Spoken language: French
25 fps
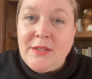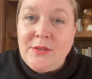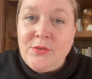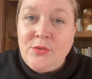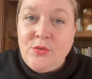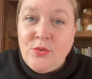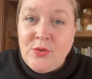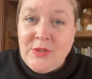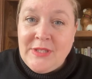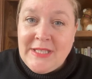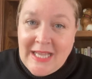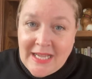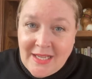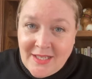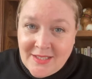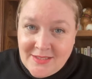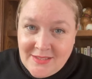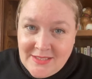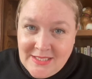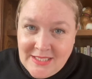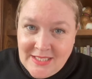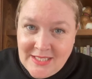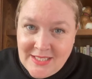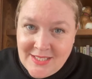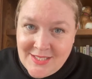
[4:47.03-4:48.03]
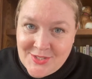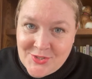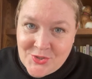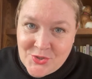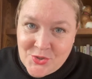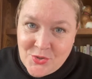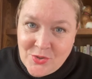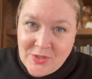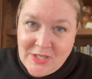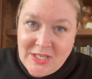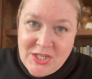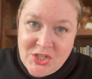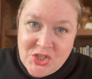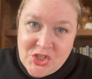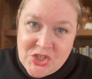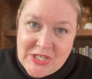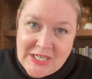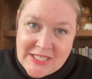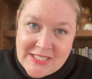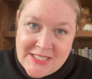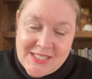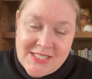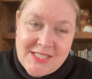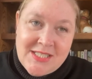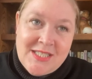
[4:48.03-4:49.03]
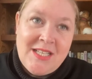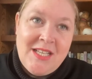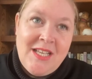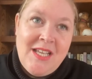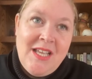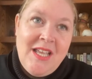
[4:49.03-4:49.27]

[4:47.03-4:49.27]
de garder ce qu'ils chassent.